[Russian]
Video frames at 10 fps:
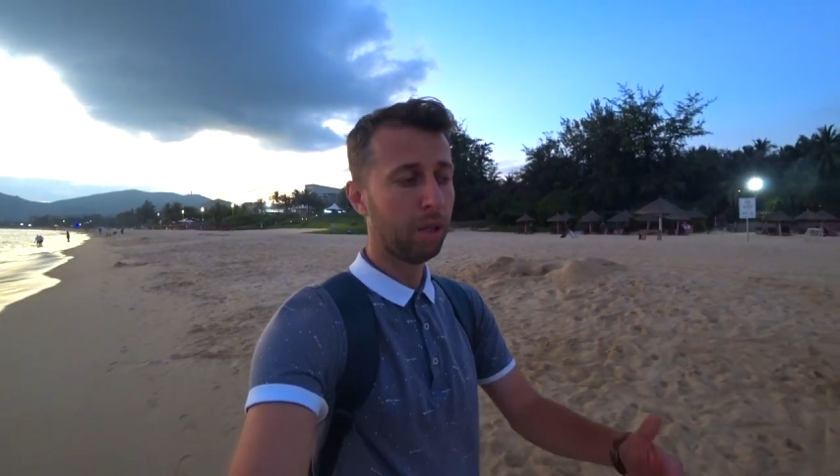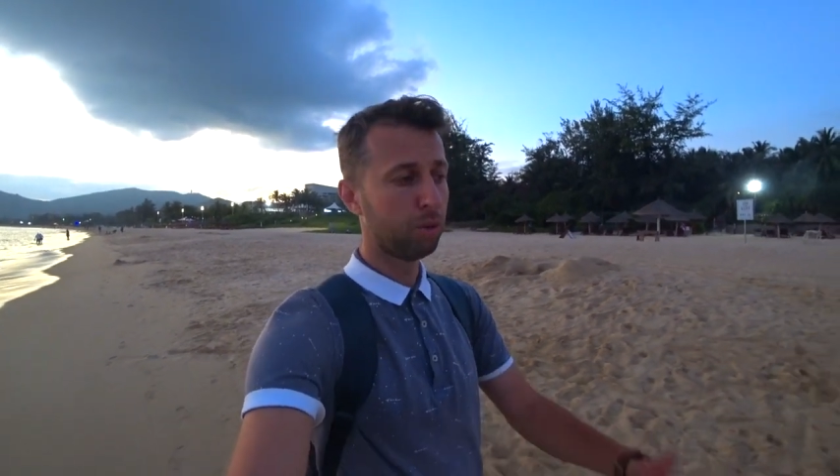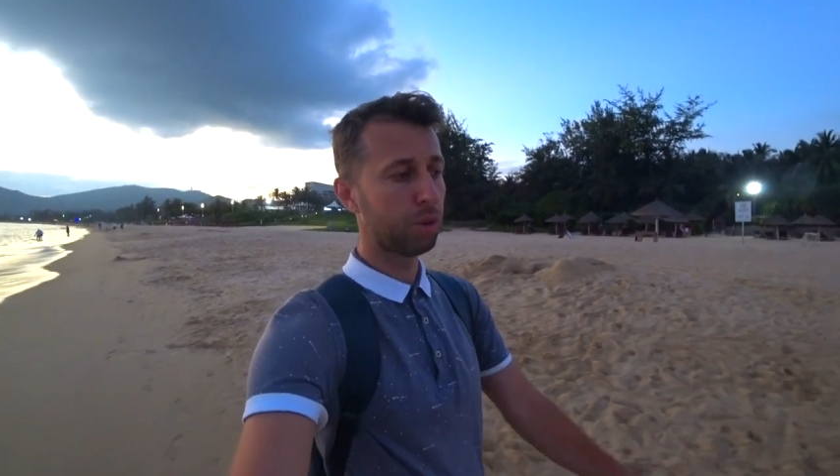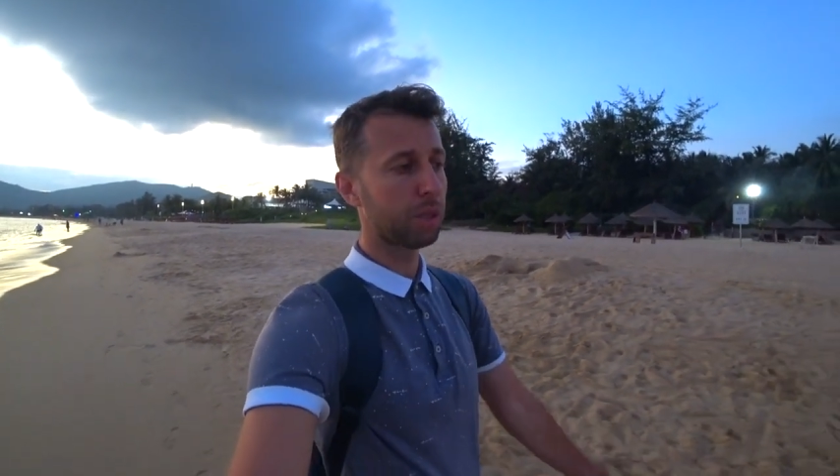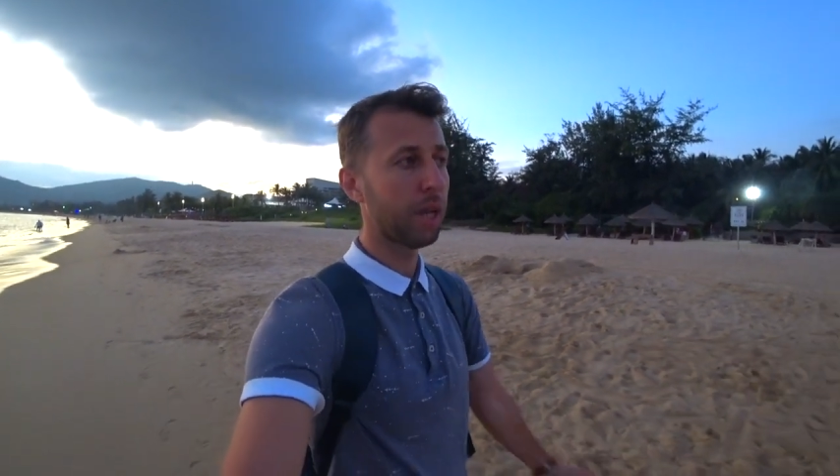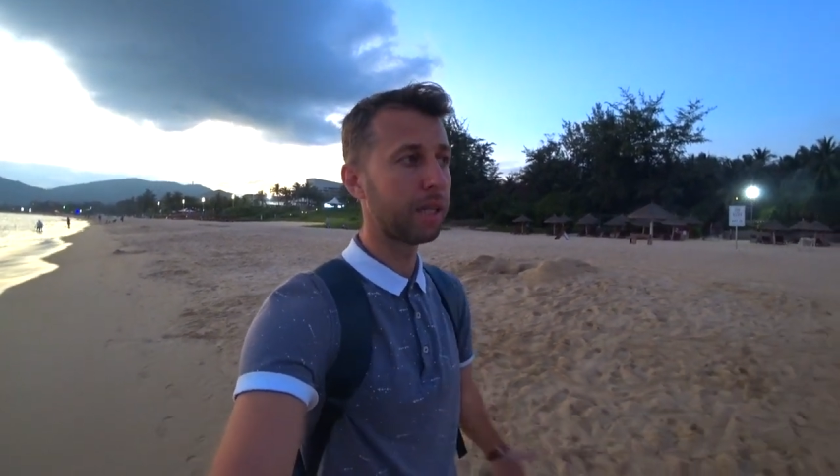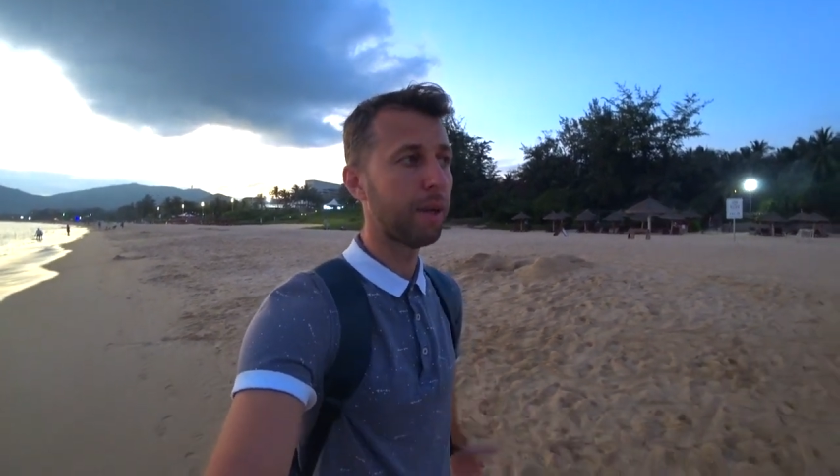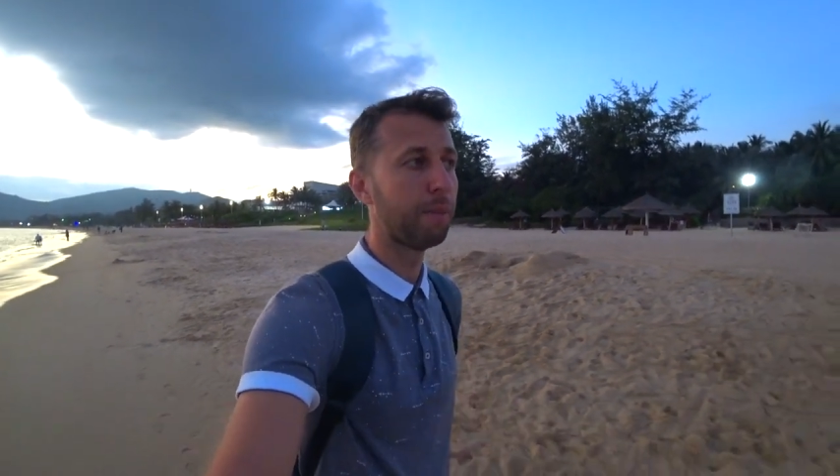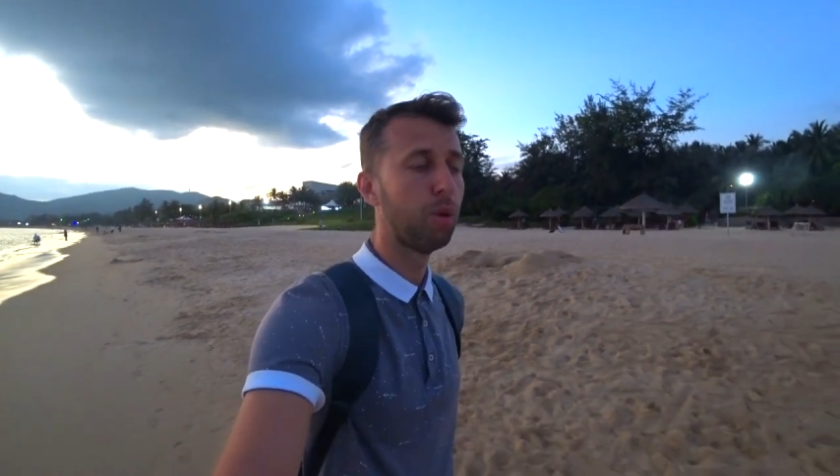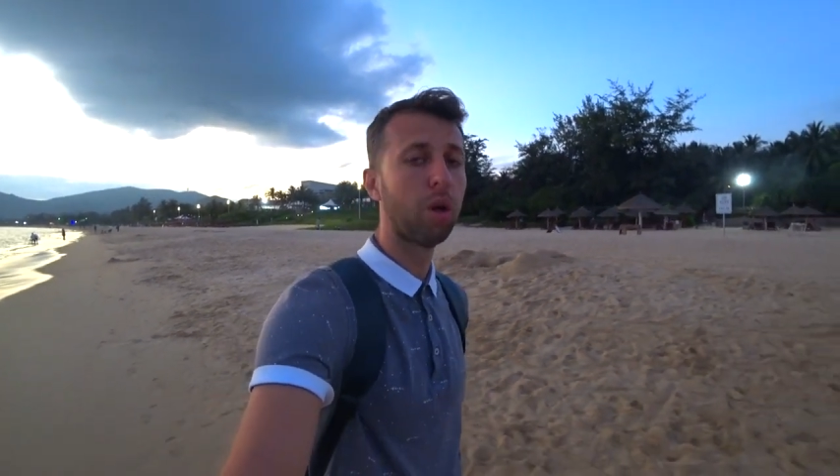ну не знаю,
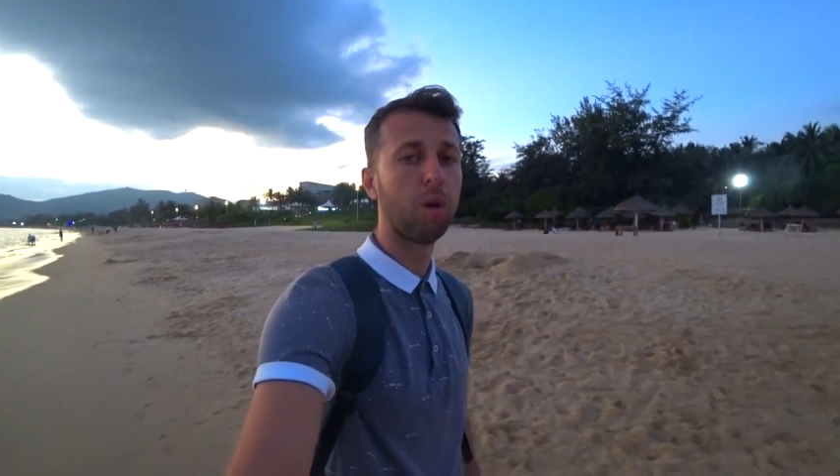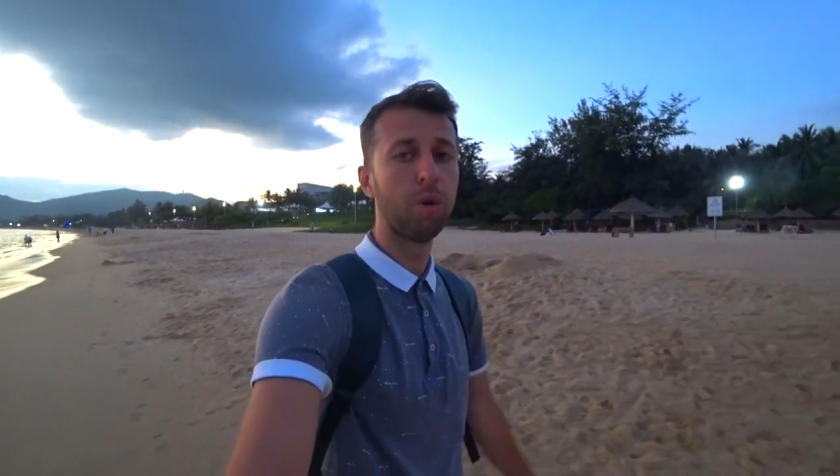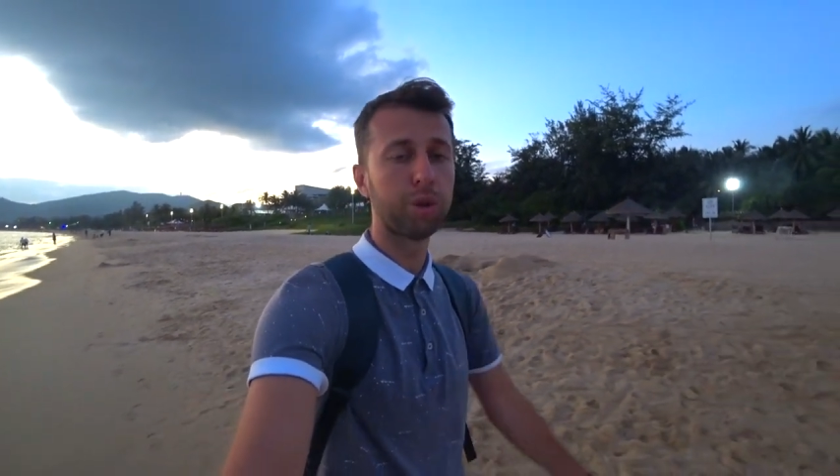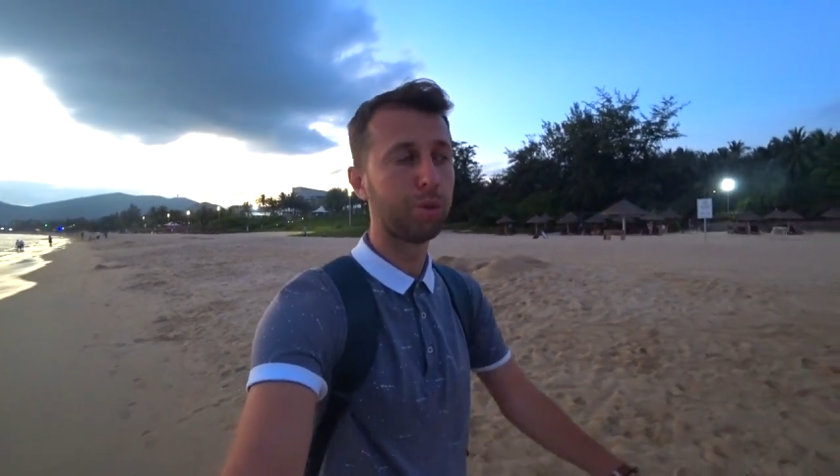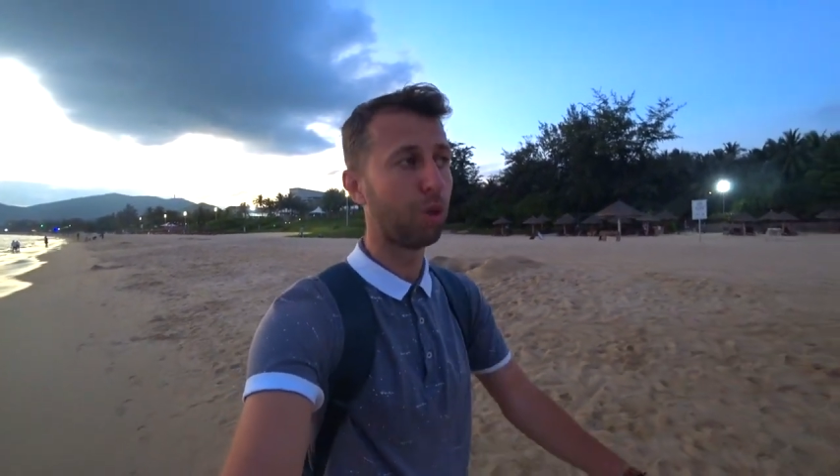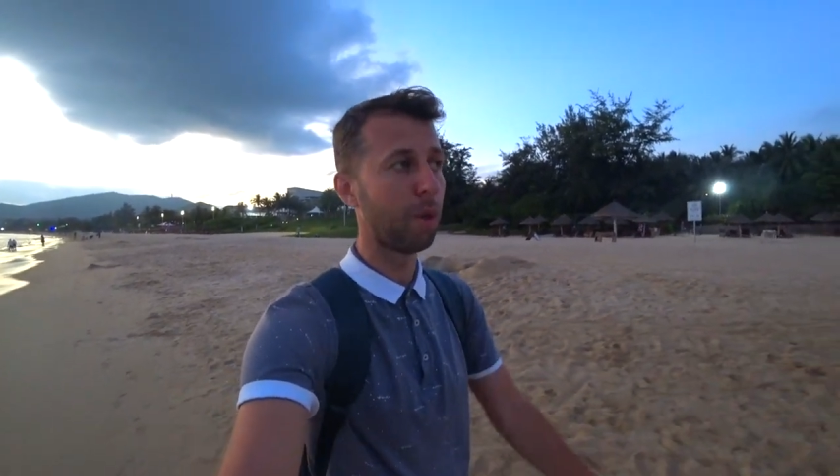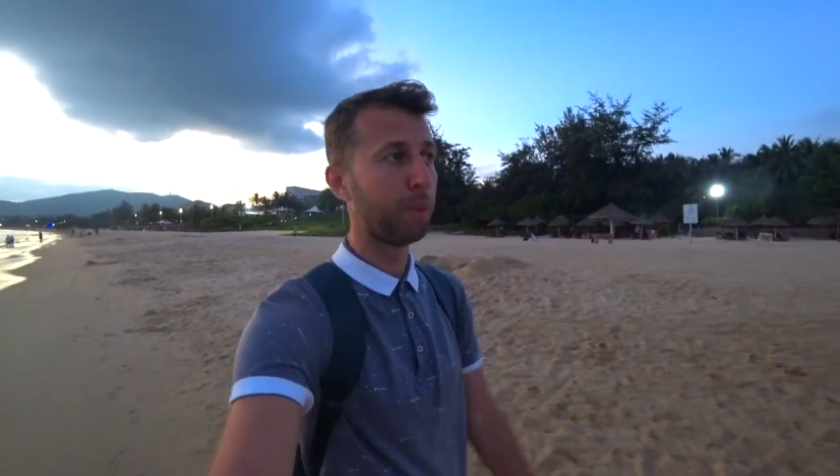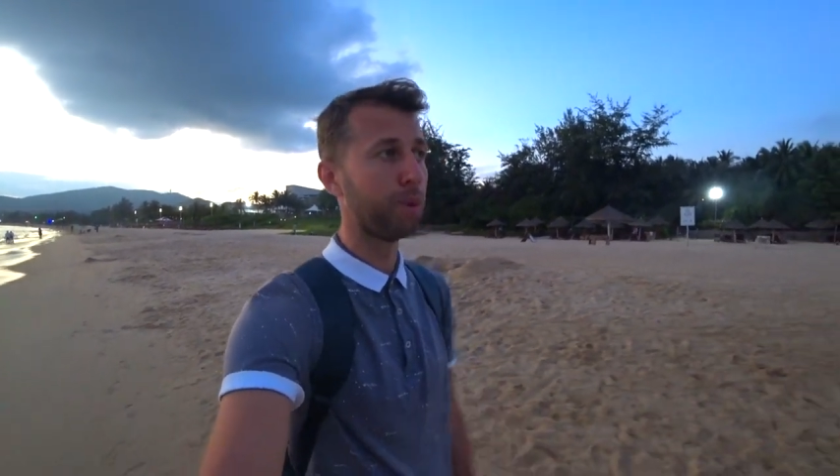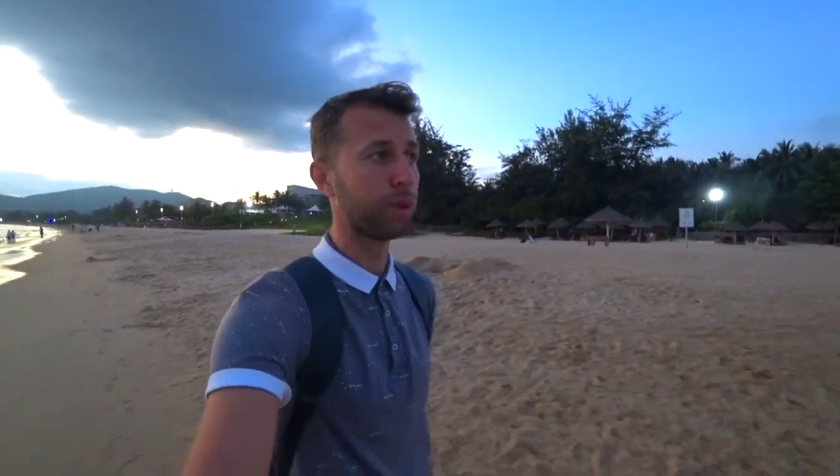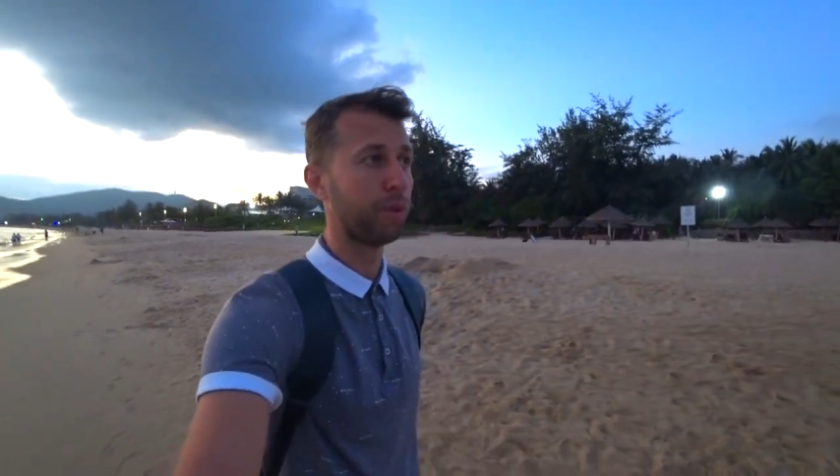там много, очень много
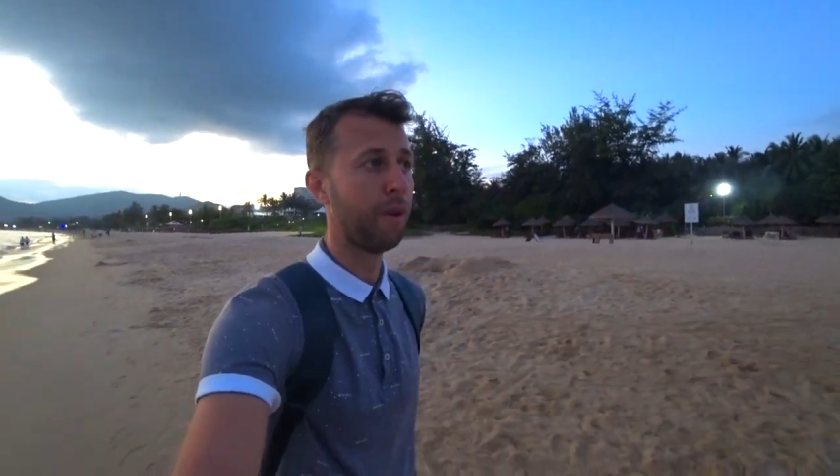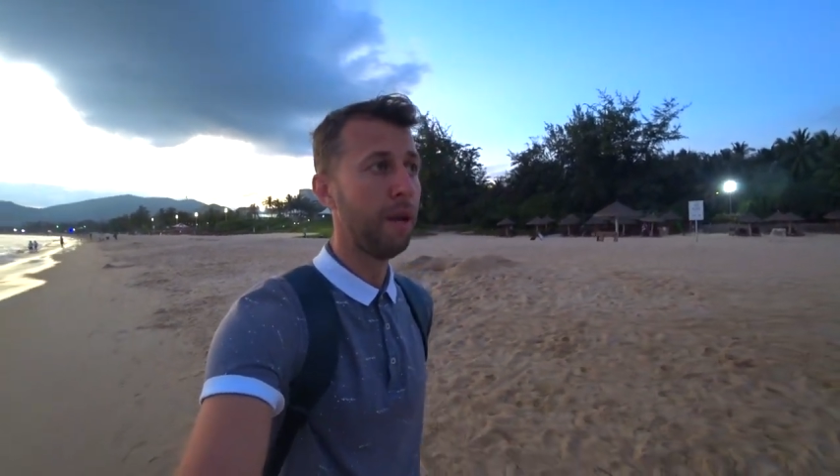плюсов.